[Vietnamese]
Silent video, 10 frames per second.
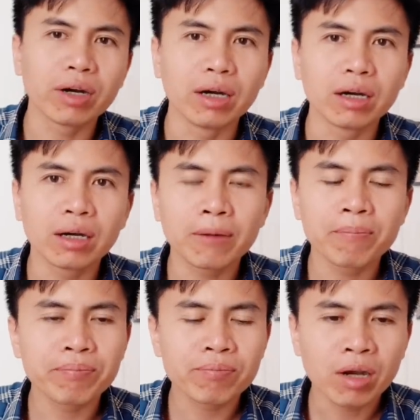ở
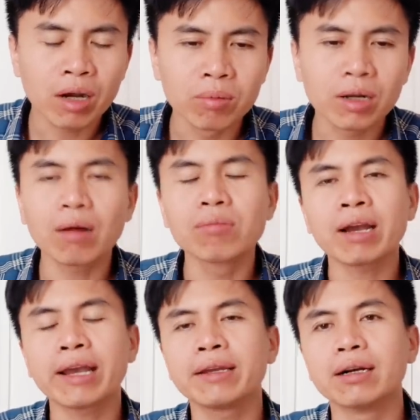Hồng Kông
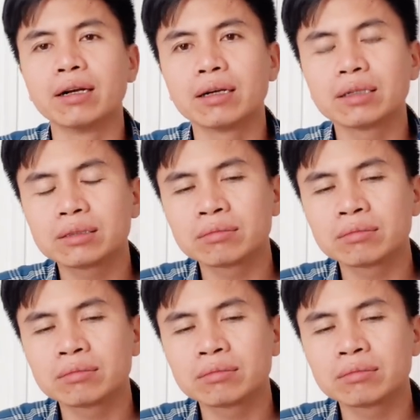hay ở